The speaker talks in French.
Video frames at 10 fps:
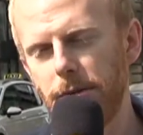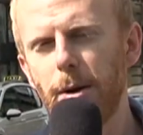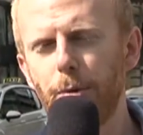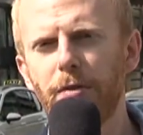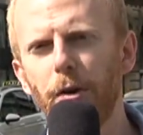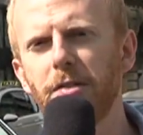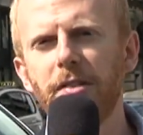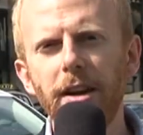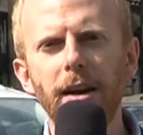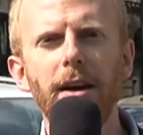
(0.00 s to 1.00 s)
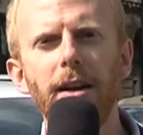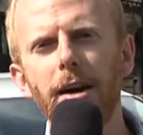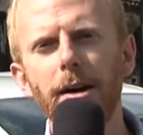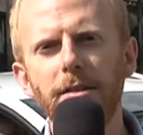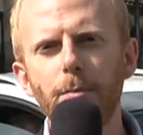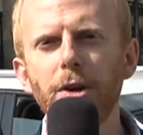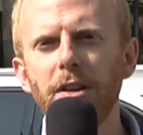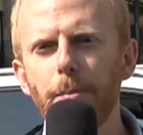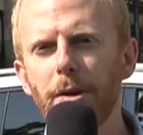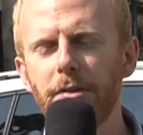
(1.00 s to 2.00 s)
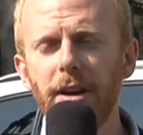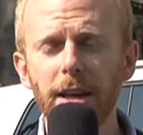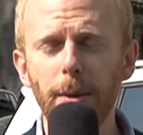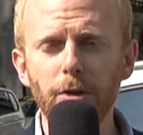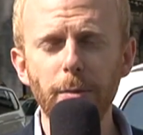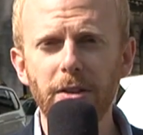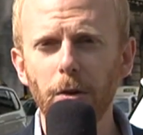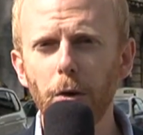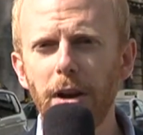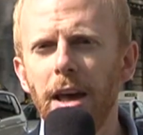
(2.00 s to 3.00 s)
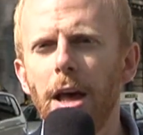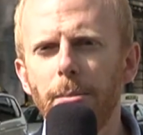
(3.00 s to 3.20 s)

il a beau être français, la, démo qui était présentée à la Gamescom était en anglais,